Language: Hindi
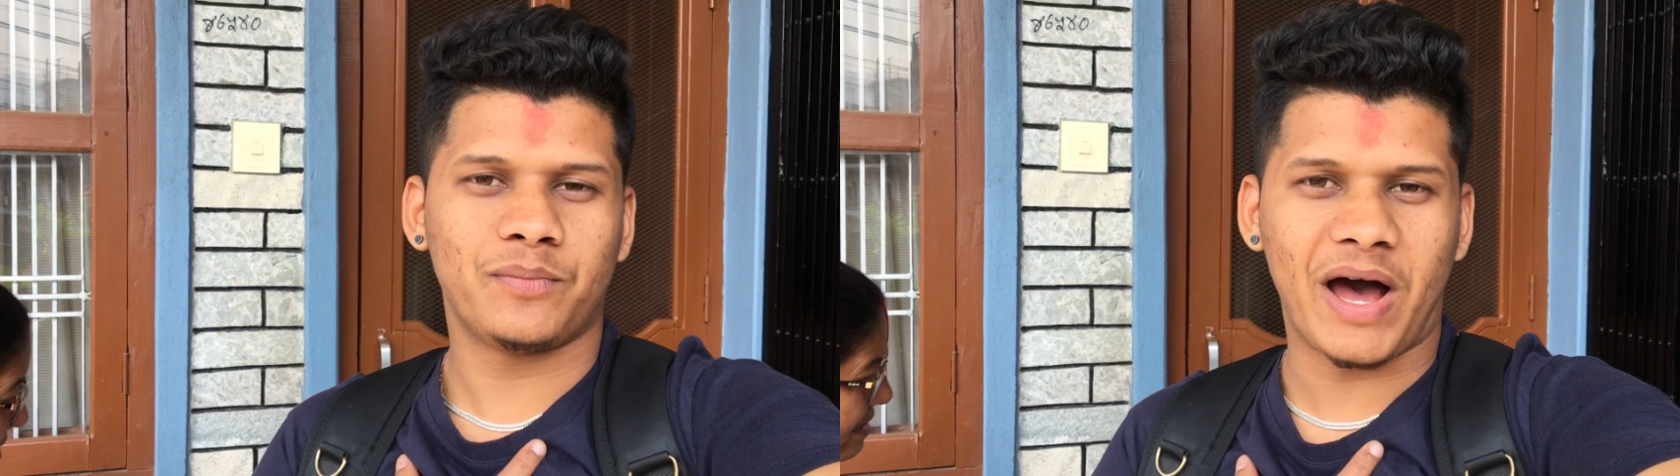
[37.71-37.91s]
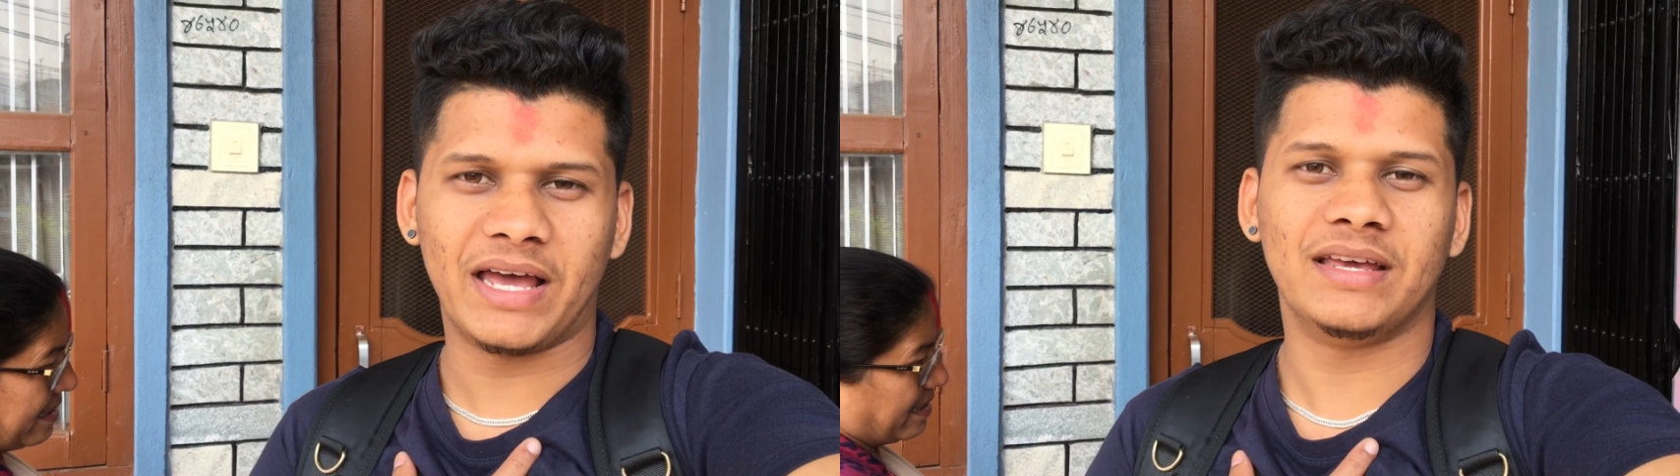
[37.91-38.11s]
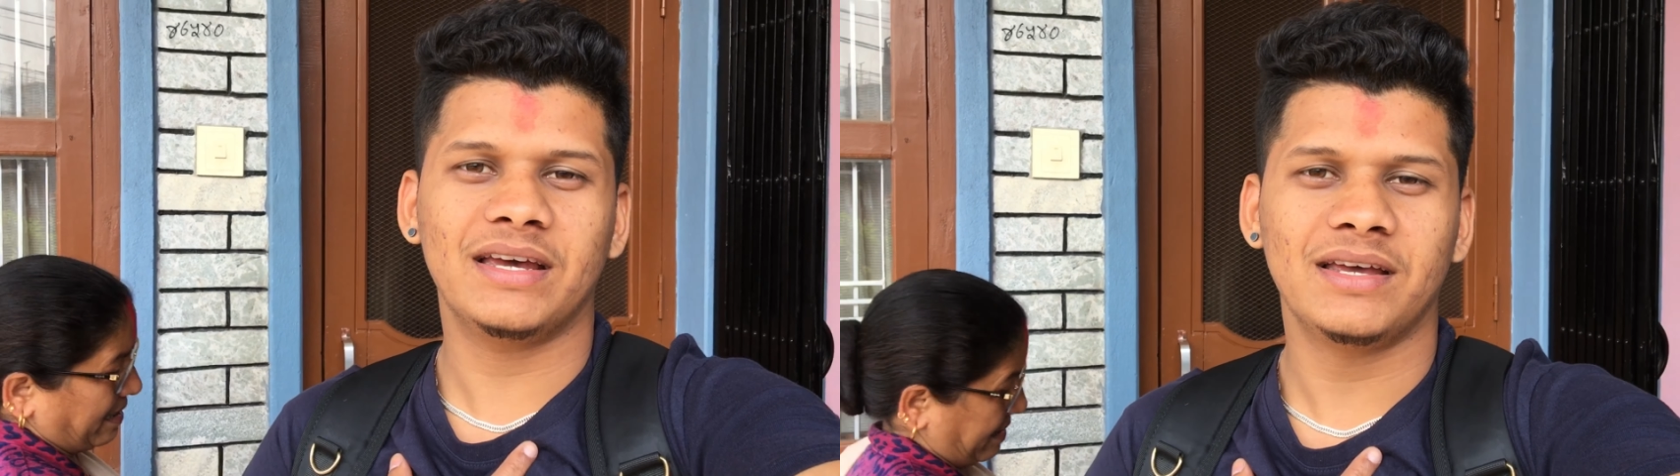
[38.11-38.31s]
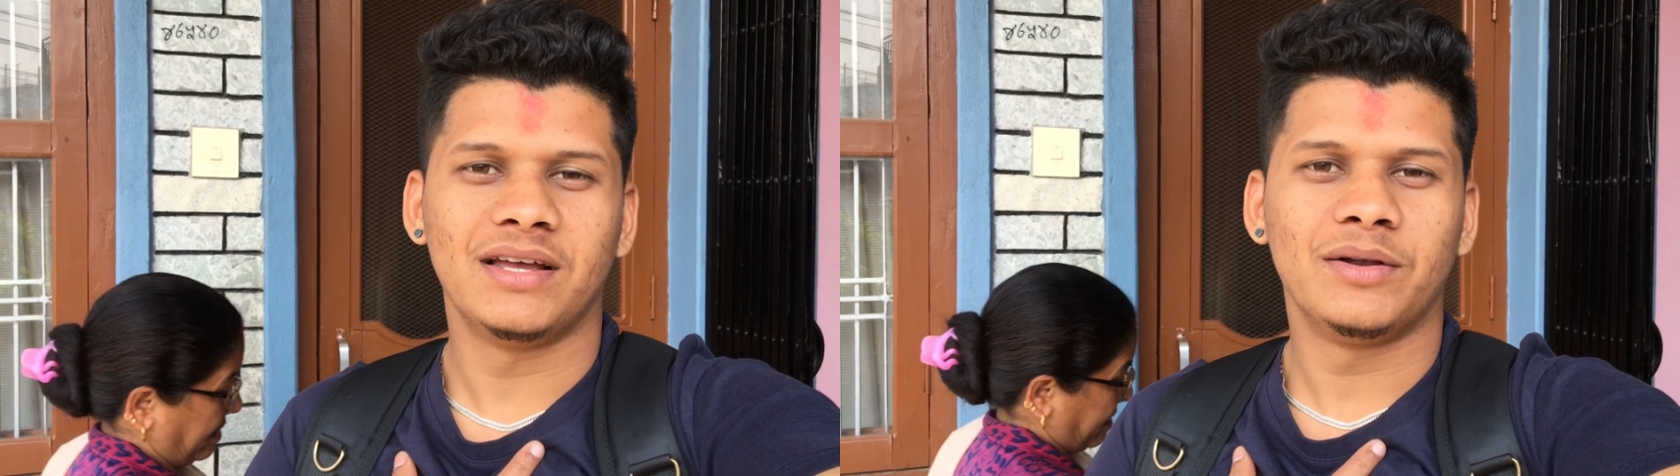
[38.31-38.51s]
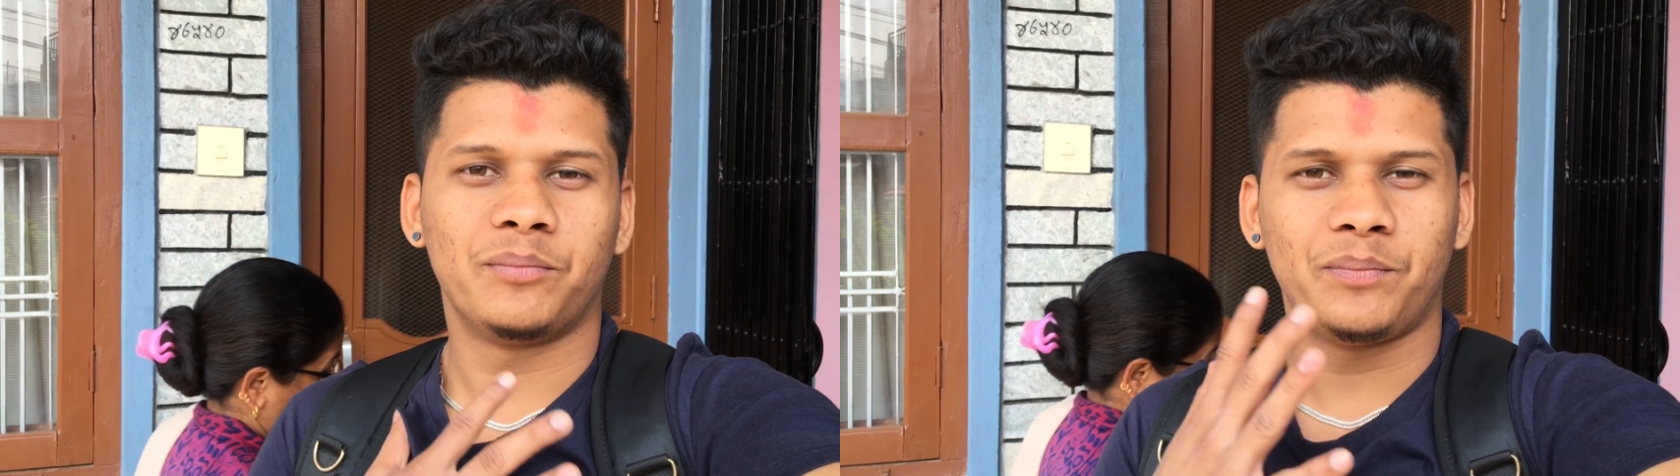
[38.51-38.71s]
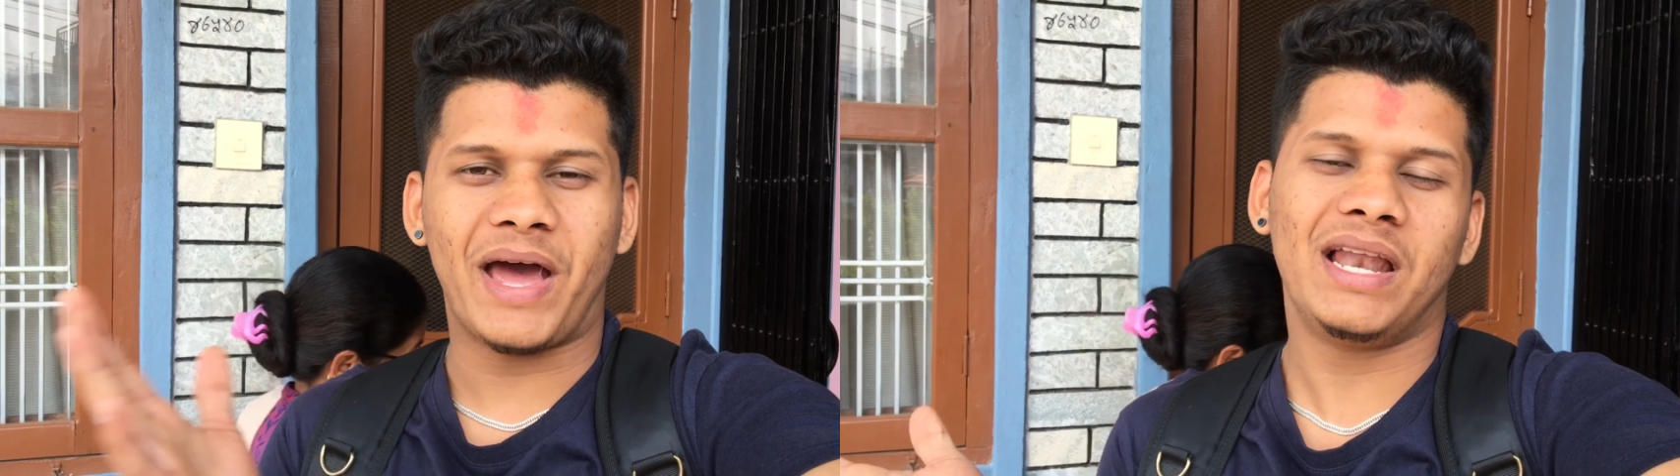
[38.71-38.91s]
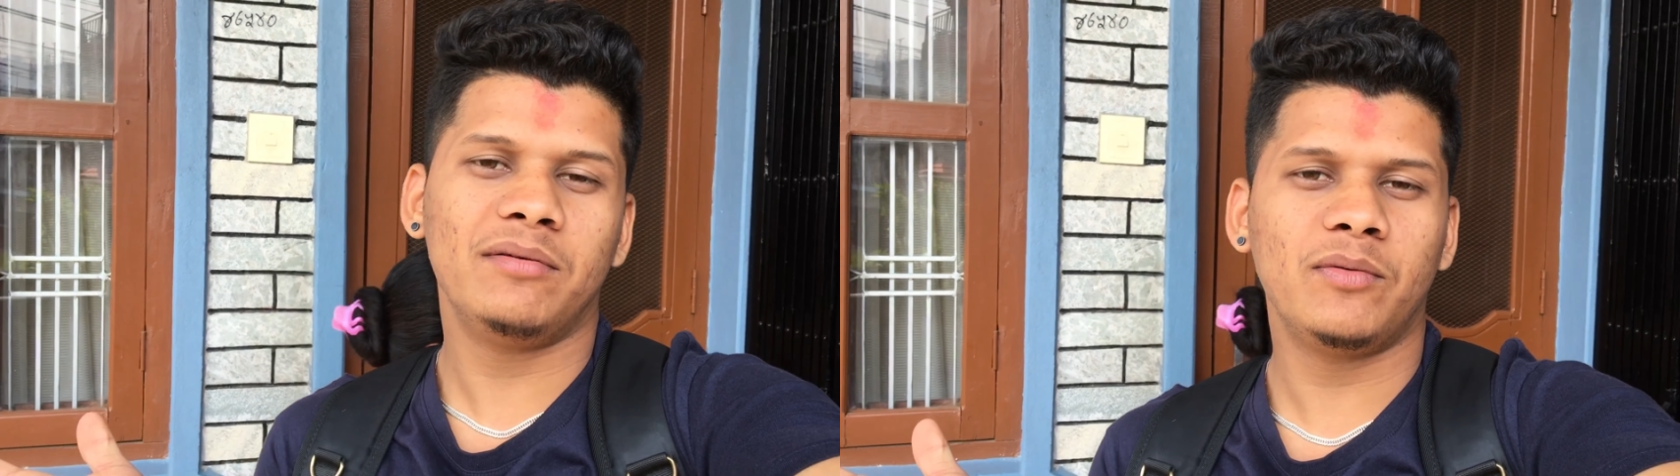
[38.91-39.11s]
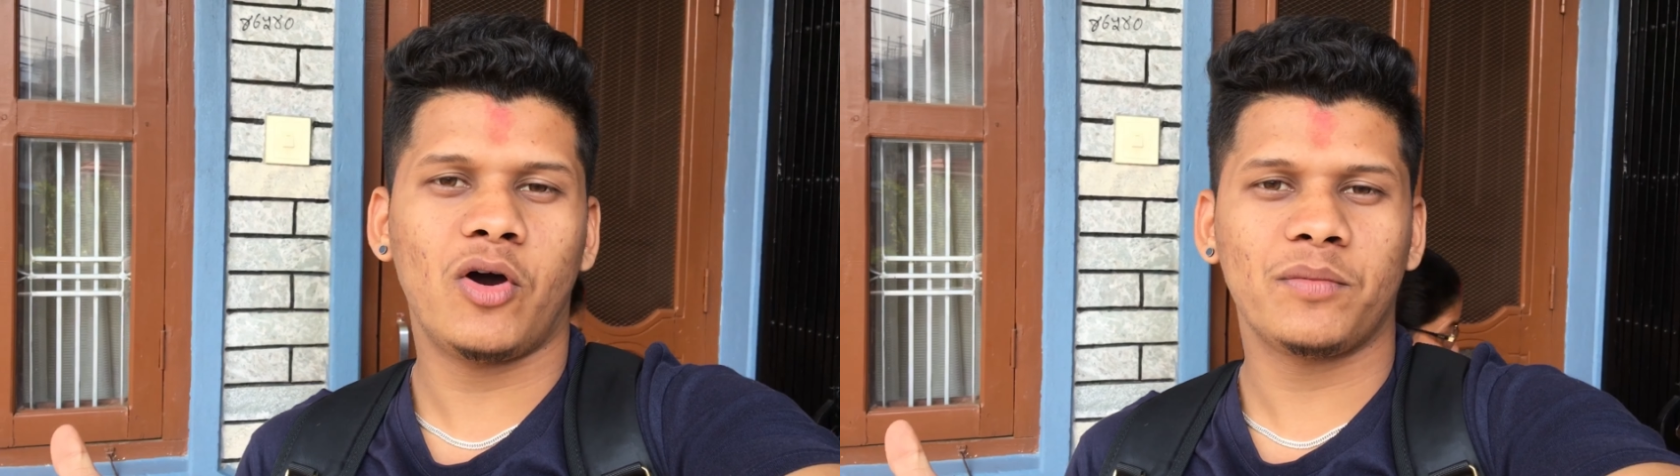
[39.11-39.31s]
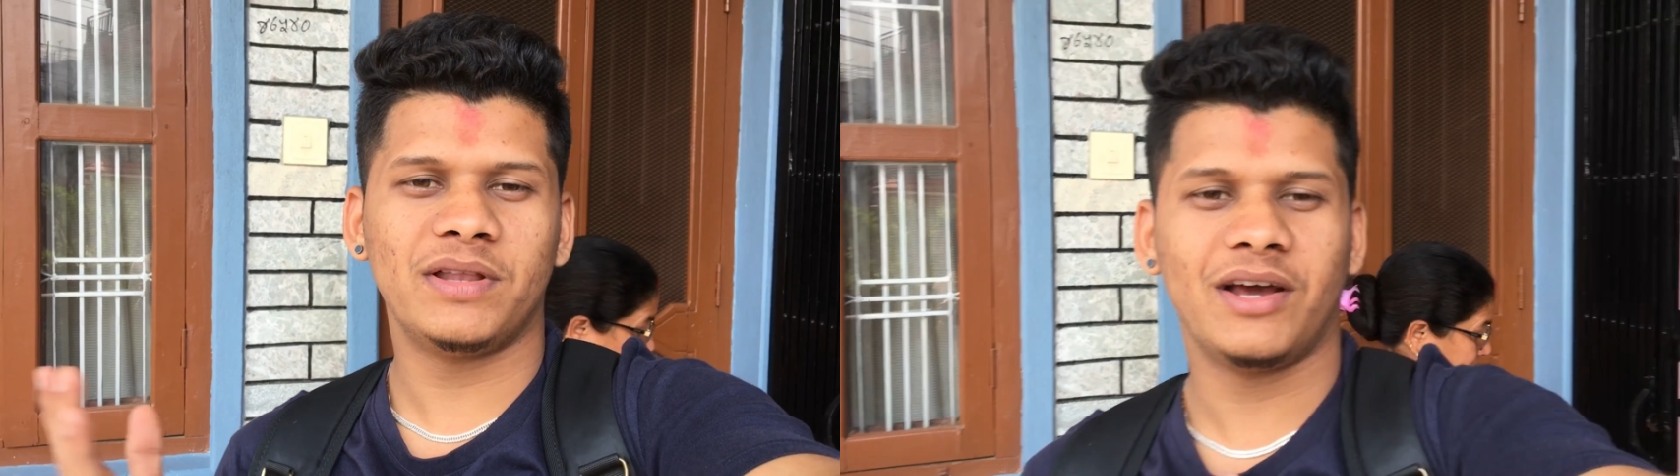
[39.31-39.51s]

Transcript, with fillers: जो भाई है पहले भी ब्लॉग में